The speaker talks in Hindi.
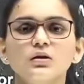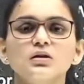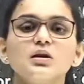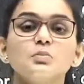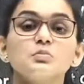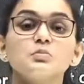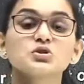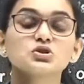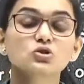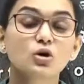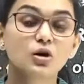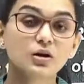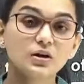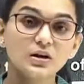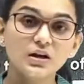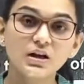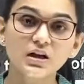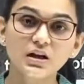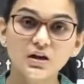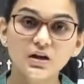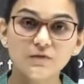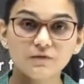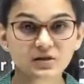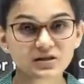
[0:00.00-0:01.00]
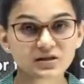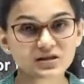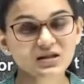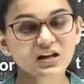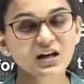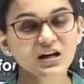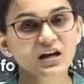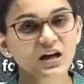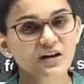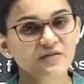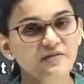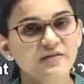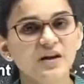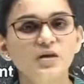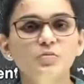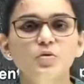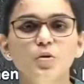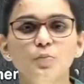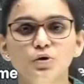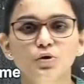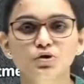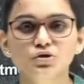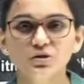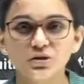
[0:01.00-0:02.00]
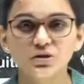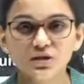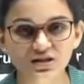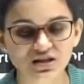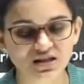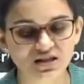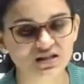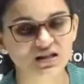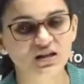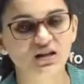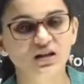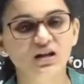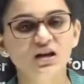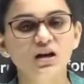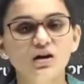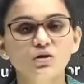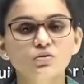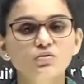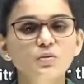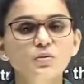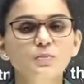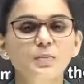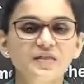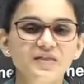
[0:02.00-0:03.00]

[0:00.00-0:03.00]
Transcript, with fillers: या मेजोरिटी के लिए वंस इन अ लाइफ टाइम अपॉर्चुनिटी जैसा रहेगा क्योंकि